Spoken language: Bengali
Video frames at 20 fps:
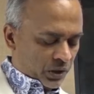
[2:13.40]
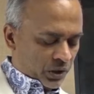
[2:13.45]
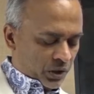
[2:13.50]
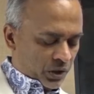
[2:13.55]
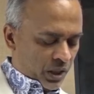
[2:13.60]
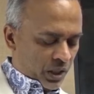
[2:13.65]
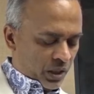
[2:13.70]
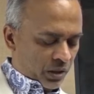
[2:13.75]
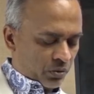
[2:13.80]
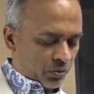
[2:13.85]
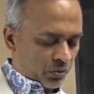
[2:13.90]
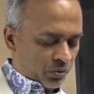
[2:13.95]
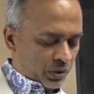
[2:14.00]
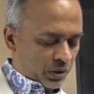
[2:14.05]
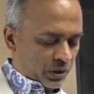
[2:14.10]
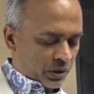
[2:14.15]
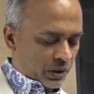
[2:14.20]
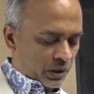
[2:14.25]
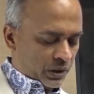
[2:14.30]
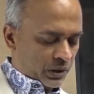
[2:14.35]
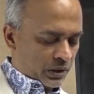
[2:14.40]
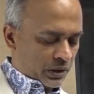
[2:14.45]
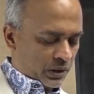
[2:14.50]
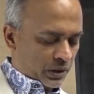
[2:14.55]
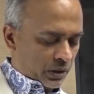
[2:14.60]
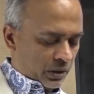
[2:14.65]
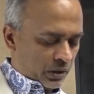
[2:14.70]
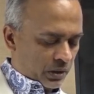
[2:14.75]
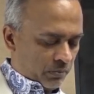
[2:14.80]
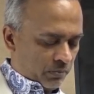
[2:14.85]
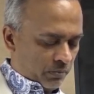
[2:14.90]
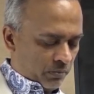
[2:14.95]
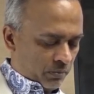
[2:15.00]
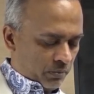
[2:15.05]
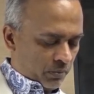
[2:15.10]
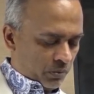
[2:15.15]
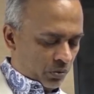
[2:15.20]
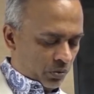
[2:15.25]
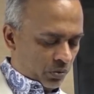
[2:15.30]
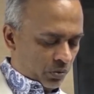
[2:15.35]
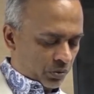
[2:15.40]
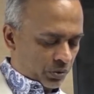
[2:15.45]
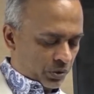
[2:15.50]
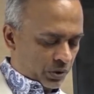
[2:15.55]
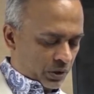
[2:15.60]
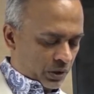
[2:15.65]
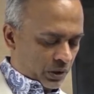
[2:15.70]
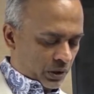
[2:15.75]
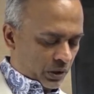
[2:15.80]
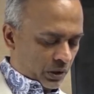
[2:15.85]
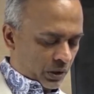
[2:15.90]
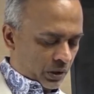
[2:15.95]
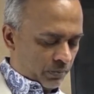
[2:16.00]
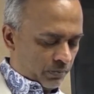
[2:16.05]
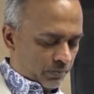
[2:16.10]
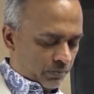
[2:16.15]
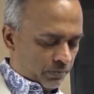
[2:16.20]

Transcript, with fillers: শেয়ার করতে চাচ্ছিলাম হচ্ছে না